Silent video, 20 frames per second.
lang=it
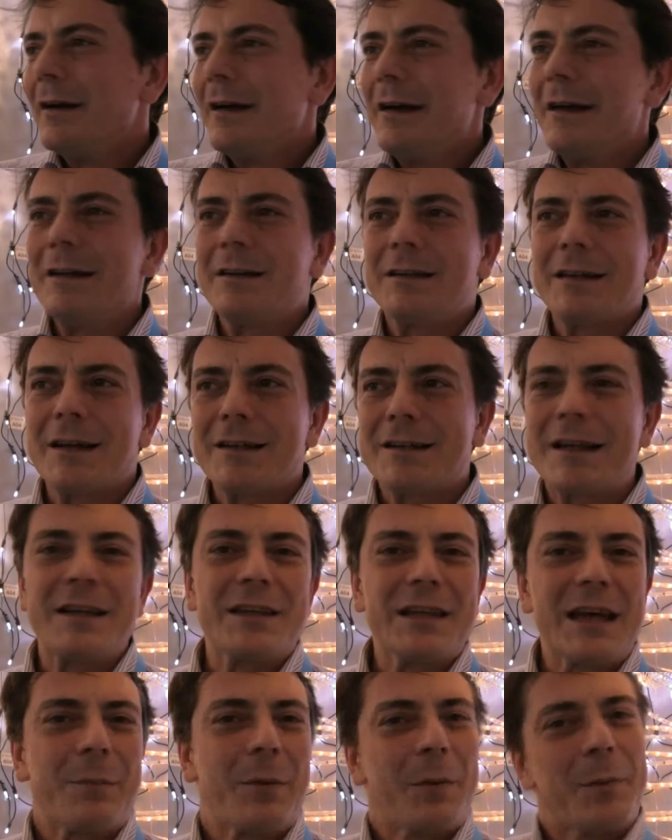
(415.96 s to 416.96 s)

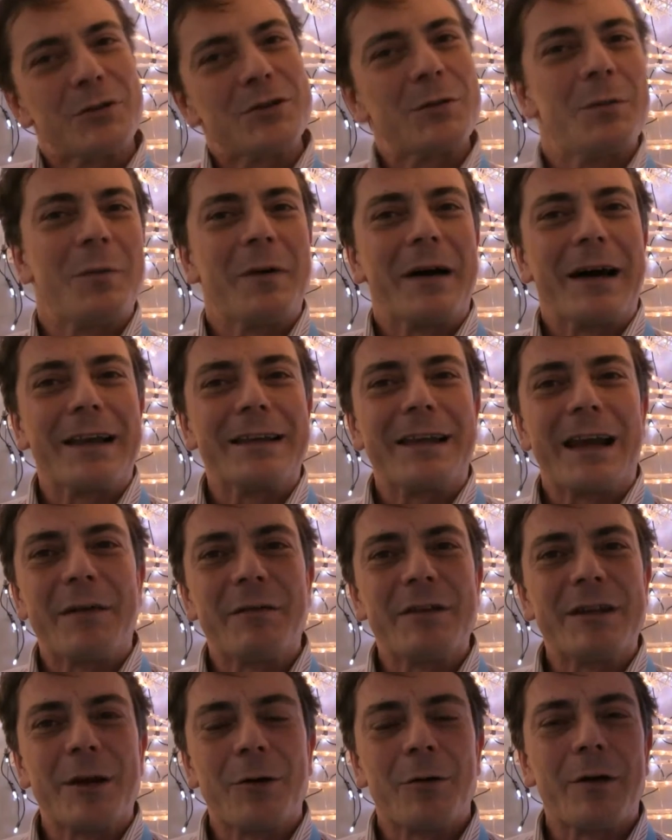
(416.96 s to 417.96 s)
interessanti che poi possiamo magari andare a
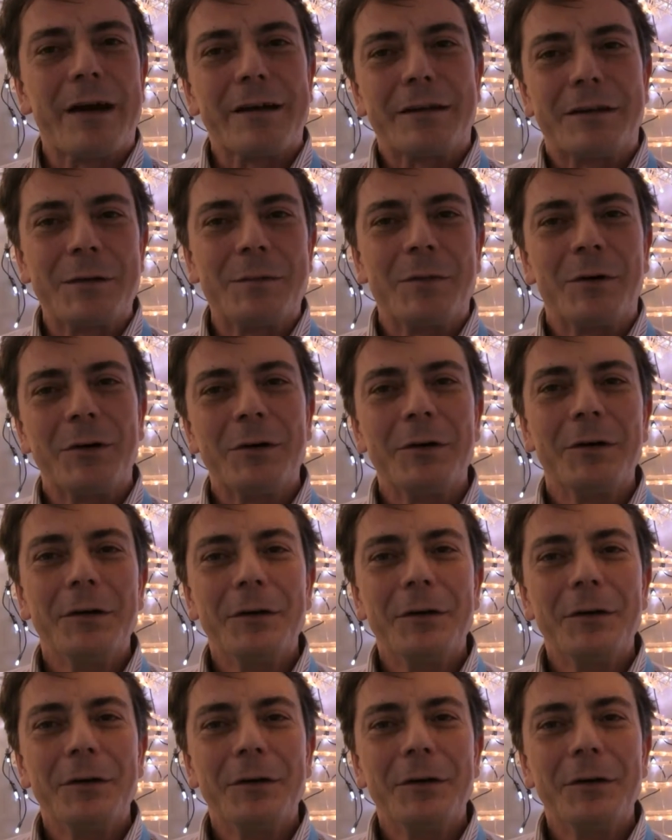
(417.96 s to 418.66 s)
vedere un attimo.